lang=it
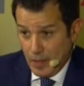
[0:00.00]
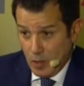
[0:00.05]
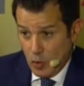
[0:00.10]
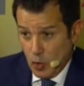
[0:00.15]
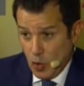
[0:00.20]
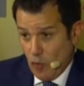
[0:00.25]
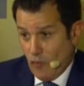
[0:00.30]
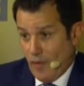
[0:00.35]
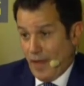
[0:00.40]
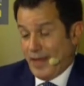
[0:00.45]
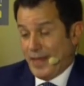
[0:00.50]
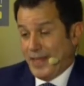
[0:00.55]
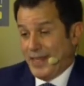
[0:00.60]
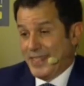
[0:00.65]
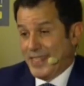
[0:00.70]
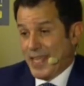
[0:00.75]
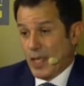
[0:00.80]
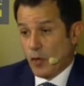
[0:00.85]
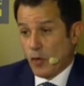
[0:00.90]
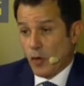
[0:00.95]
Juve,
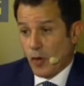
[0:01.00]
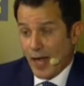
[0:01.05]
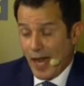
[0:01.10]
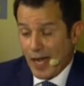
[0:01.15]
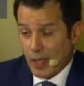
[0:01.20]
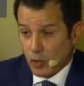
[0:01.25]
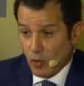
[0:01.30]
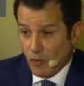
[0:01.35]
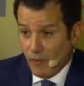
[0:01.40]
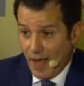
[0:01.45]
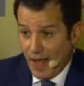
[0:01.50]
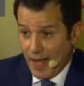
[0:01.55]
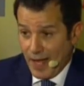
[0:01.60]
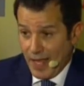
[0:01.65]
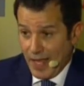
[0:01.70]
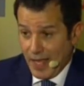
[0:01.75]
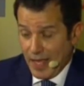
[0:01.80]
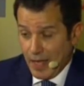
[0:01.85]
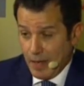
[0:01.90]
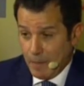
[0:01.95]
Cristiano Ronaldo
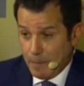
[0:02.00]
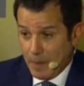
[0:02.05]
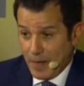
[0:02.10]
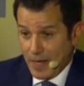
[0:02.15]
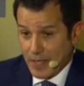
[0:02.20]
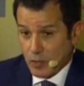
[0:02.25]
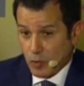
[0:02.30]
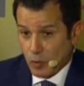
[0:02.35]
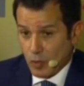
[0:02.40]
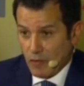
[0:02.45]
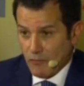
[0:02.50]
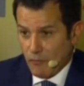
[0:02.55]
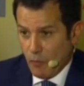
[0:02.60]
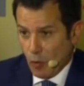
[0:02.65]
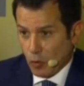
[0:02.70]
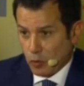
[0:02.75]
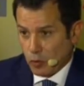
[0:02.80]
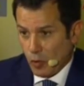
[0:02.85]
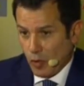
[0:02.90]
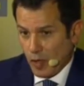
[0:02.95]
vale il prezzo del
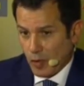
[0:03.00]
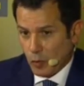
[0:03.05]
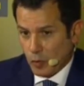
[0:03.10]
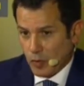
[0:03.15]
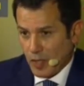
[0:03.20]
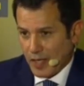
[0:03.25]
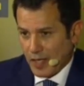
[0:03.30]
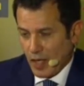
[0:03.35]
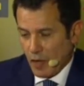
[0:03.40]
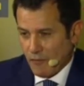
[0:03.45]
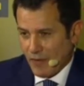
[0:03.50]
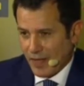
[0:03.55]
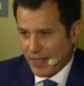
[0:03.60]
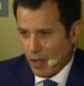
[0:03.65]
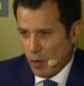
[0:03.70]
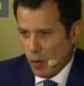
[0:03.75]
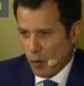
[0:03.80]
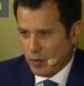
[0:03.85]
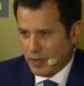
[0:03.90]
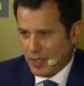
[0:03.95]
voto, è inutile che
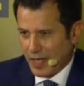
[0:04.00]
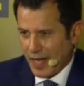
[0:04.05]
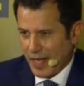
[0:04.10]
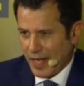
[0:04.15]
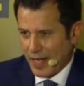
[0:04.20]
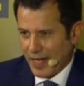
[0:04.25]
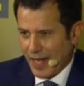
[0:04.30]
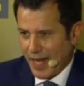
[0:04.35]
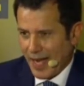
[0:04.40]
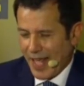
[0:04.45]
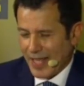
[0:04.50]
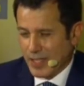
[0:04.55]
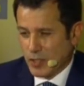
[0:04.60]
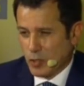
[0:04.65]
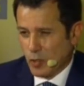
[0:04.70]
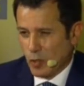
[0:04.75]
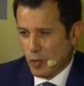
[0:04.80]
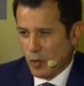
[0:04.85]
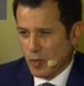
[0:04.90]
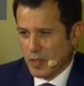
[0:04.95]
vada oltre. La
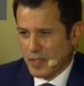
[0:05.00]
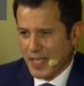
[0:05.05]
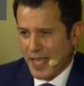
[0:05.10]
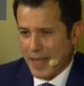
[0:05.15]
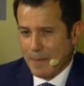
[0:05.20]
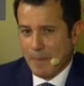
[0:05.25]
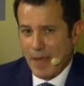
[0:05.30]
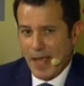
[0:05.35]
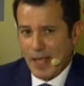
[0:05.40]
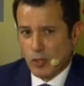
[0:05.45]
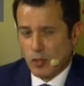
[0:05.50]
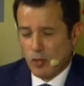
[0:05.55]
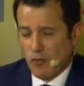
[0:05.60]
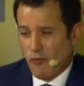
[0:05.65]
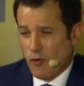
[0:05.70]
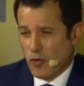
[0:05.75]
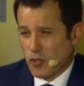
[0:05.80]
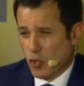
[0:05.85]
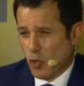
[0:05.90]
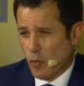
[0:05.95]
Lazio 6,5,
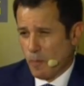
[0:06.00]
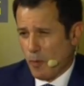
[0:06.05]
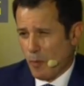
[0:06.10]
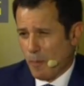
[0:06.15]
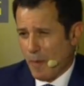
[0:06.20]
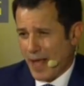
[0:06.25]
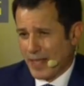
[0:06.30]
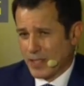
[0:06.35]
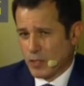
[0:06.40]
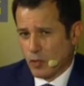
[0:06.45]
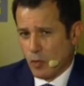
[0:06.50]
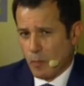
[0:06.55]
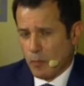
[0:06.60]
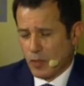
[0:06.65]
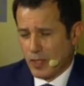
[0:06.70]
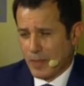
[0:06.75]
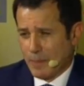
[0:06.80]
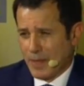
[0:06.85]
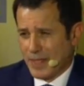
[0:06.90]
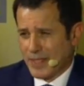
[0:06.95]
forse un po' basso,
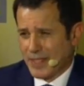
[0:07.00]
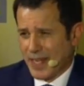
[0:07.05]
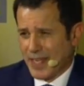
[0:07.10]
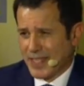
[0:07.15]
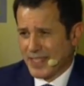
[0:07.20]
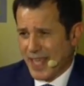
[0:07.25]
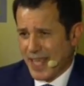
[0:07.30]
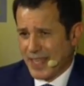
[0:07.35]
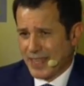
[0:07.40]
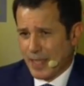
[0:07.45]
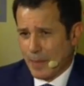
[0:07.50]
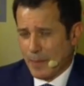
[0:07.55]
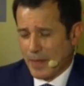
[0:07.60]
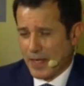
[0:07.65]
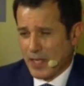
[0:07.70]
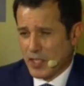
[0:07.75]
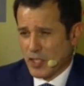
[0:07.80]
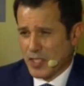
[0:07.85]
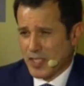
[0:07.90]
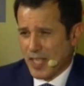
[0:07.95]
potrebbe essere 7
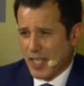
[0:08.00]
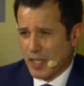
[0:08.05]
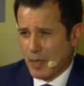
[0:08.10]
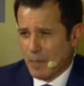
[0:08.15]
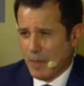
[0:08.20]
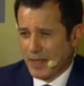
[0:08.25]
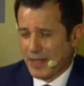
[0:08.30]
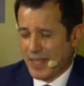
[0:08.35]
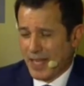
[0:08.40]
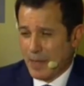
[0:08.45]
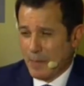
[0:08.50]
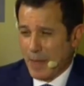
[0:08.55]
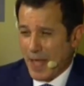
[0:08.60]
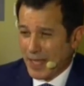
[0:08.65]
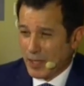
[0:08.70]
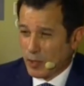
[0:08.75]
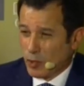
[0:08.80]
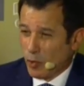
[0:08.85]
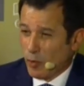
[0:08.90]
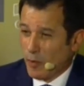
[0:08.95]
perché c'è stato il
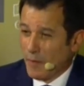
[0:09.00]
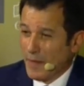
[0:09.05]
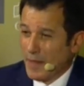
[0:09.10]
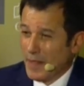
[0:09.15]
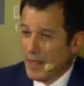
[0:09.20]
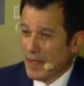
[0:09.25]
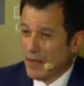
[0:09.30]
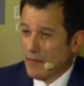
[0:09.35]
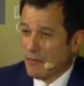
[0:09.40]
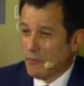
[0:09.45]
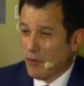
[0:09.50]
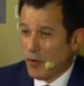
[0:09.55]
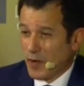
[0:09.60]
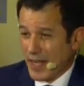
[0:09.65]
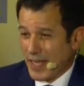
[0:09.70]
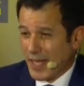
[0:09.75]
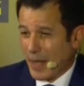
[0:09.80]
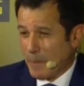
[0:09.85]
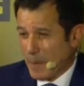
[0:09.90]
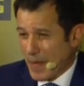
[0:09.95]
mantenimento.
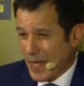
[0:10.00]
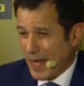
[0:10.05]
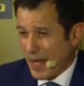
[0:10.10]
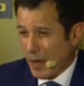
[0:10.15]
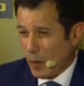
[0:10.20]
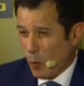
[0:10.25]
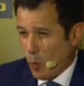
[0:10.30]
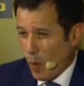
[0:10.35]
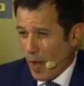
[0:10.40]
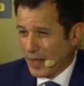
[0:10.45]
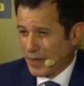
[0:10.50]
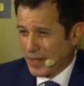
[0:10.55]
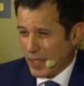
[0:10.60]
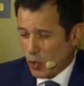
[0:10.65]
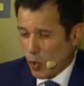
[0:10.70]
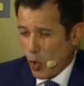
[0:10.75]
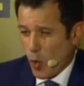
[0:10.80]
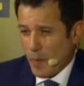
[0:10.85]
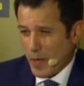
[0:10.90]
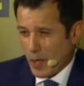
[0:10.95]
Vorrei capire quanto
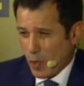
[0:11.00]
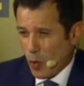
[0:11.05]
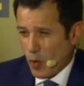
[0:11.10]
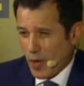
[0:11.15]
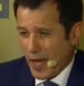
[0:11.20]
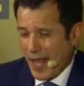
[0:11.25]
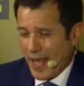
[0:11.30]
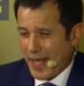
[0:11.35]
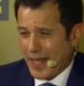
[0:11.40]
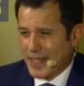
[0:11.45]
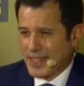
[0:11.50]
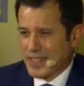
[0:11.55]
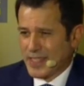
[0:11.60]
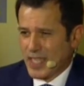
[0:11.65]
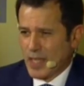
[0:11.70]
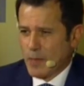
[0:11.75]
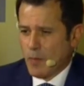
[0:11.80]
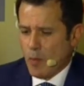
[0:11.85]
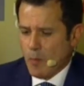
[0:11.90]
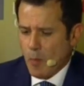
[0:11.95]
e come Correa, che
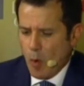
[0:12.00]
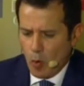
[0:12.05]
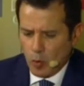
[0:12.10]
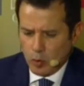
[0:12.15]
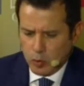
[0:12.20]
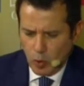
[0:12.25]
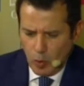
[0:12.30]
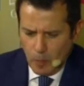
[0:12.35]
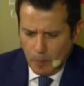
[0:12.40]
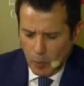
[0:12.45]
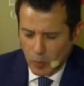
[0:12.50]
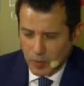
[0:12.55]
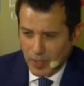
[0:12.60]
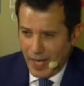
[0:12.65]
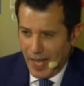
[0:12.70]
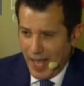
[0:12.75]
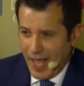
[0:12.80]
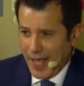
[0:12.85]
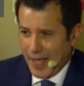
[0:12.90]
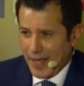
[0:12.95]
stimo molto,
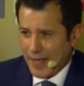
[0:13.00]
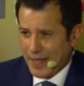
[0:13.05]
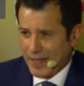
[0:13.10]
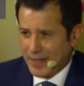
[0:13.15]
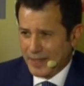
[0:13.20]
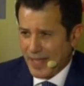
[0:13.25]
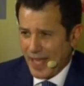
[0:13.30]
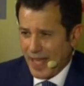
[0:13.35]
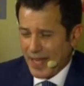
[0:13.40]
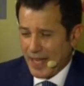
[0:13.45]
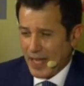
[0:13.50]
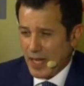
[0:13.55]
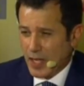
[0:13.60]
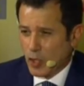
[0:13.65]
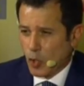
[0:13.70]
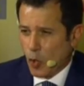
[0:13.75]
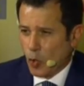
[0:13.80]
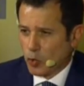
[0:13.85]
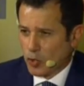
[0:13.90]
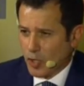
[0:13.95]
potrà eh, dare
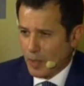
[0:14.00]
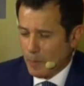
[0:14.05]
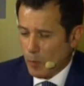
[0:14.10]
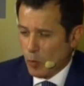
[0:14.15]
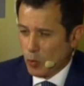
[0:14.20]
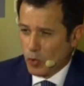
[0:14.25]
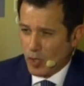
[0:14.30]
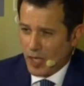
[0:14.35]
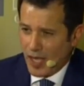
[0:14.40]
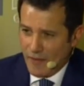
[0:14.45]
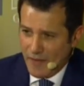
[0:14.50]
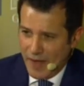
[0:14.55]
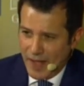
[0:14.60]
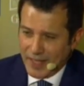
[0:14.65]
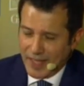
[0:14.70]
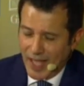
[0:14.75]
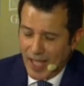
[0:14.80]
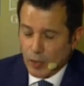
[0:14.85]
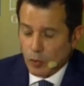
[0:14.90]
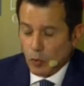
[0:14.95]
il contributo che aveva
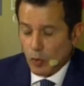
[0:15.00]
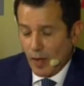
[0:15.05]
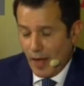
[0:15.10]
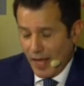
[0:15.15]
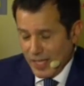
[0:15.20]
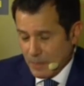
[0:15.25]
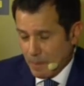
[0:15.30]
dato a